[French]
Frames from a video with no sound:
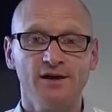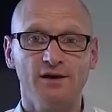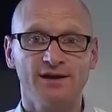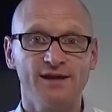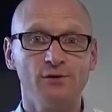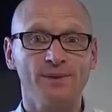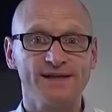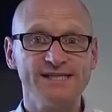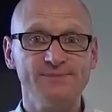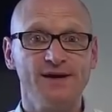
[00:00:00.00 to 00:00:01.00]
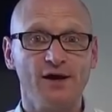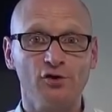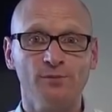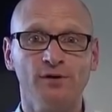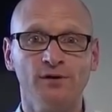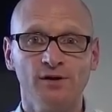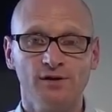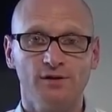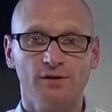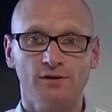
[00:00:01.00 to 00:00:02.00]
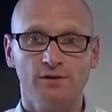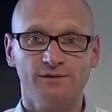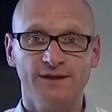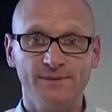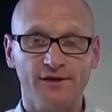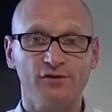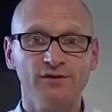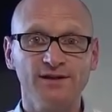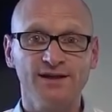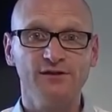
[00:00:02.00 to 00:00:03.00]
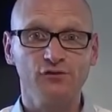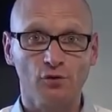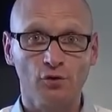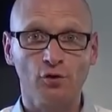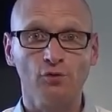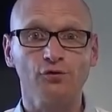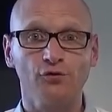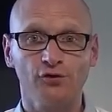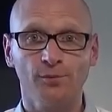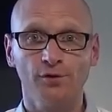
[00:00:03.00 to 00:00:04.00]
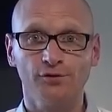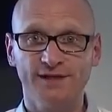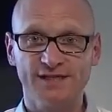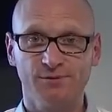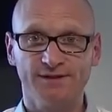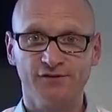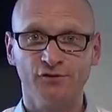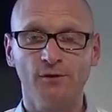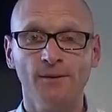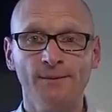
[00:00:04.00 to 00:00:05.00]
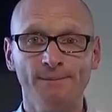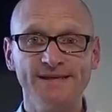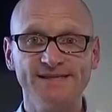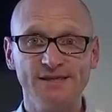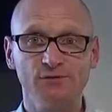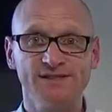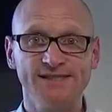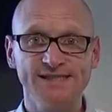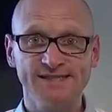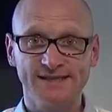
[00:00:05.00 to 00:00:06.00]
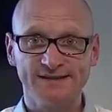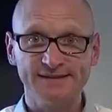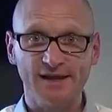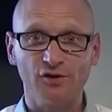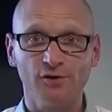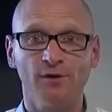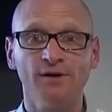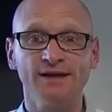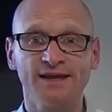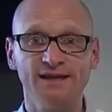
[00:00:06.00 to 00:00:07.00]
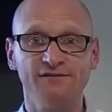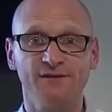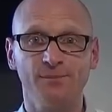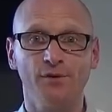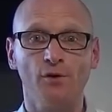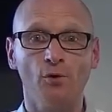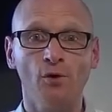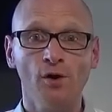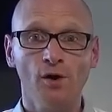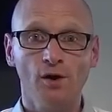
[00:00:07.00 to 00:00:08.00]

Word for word: euh, qui est le principal argument euh, des personnes qui sont contre ce mode d'exploitation, mais c'est aussi cet argument qui fait peur aux,